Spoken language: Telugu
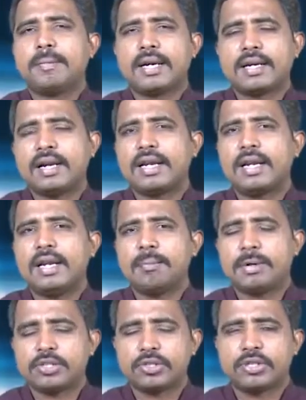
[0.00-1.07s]
మాట్లాడాలని
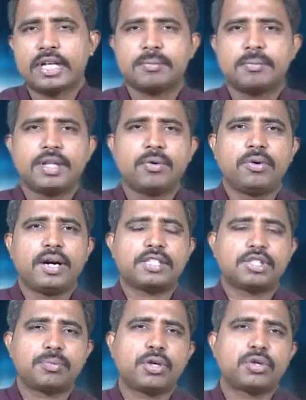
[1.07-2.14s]
పరిశుద్ధాత్మ దేవుడు
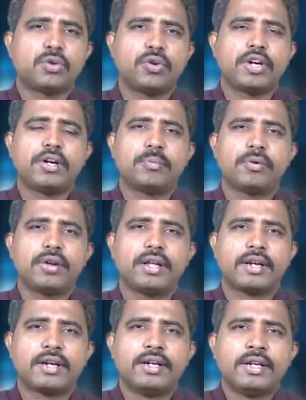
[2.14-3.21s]
ఆశపడుతూ ఉన్నాడు
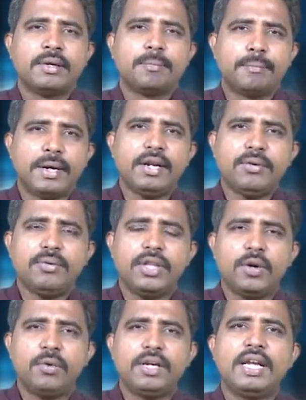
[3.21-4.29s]
ప్రియులారా మనం
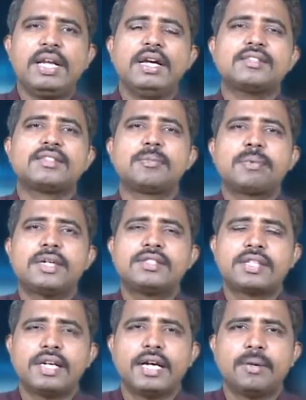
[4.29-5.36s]
దేవుణ్ణి ఎలాగ సర్ప్రైజ్
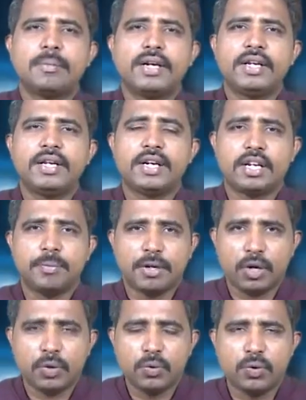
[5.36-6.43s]
చేయగలమండి అని
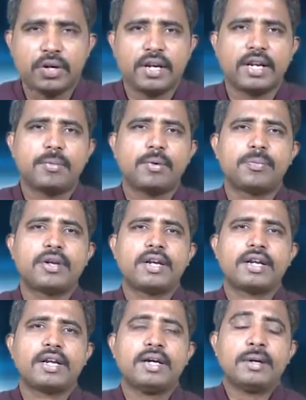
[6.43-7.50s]
మీరు అనుకుంటున్నారేమో
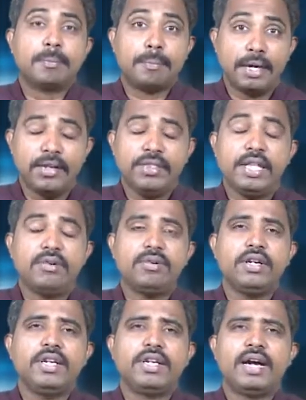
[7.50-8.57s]
ప్రియులారా మనం
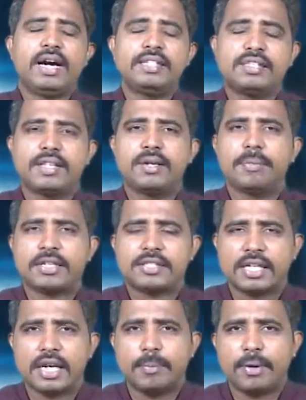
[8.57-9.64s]
దేవుణ్ణి
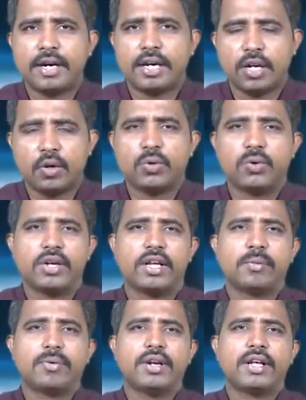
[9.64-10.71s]
ఆశ్చర్యపరచగలమా అని
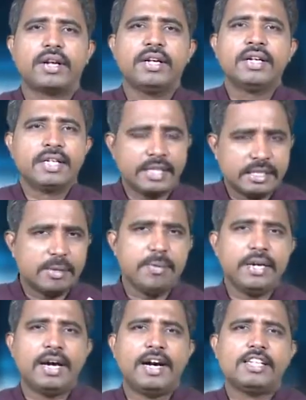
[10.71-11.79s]
అనుకుంటున్నారు ప్రియులారా
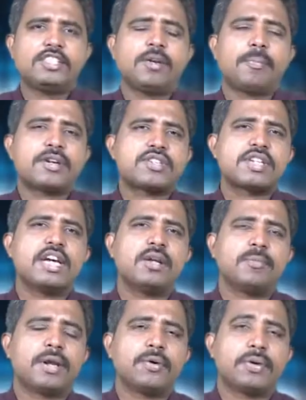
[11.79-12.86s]
నిజమే
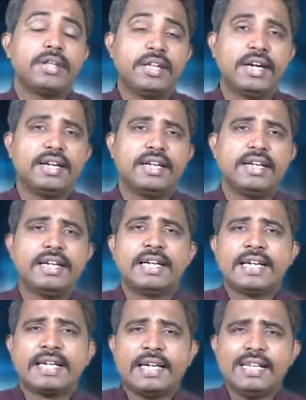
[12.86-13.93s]
ఆశ్చర్యపరచగలం మనం ఎందుకంటే
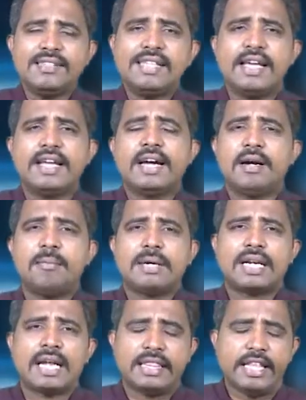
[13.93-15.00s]
ఏసయ్య
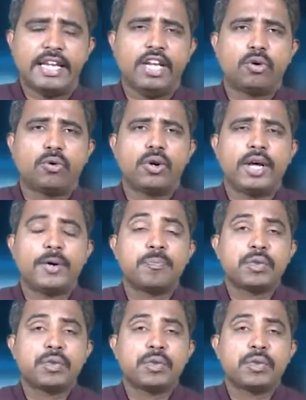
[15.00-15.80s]
మనలందరినీ కూడా